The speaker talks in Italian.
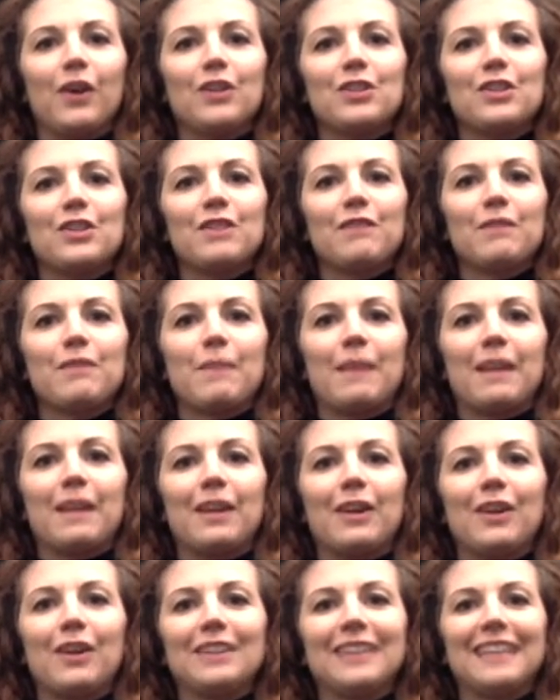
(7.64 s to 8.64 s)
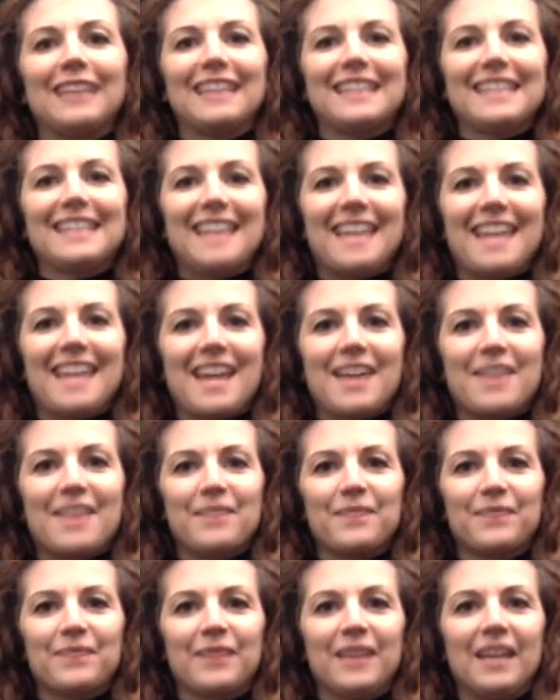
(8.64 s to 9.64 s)
Oggi vi parlerò dell'azalea.
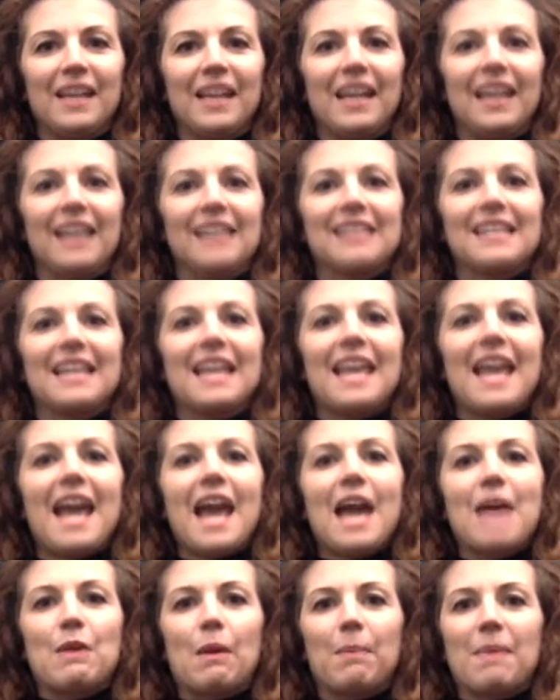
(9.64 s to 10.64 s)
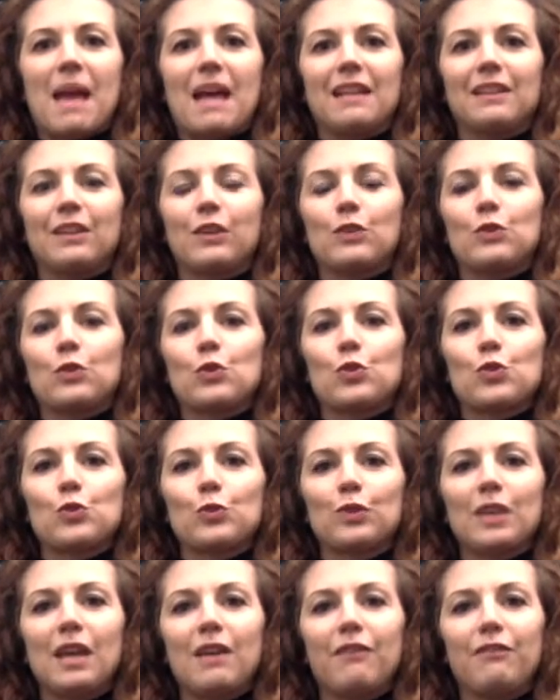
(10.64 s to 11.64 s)
L'azalea è una pianta
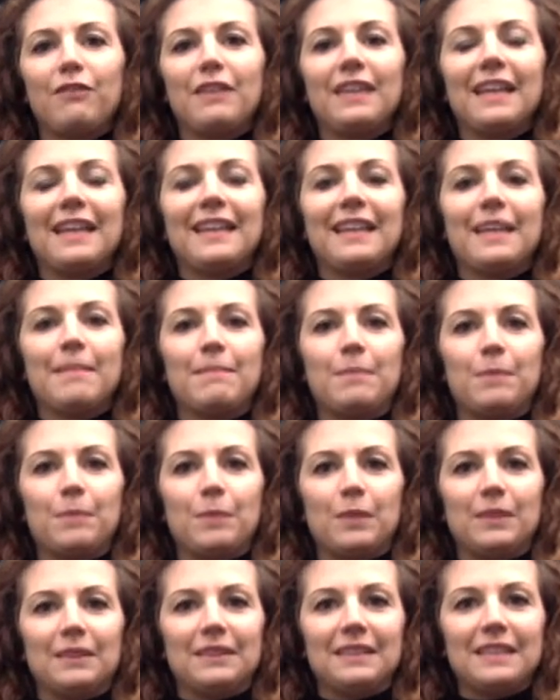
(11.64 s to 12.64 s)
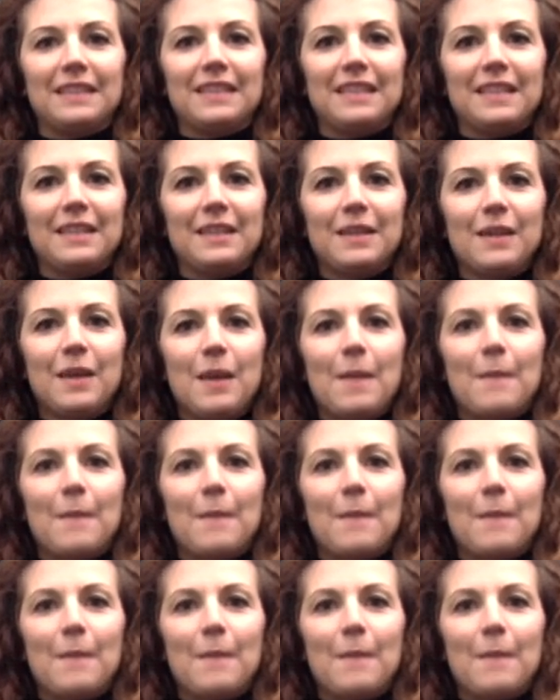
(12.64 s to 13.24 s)
conosciuta fin dai tempi più antichi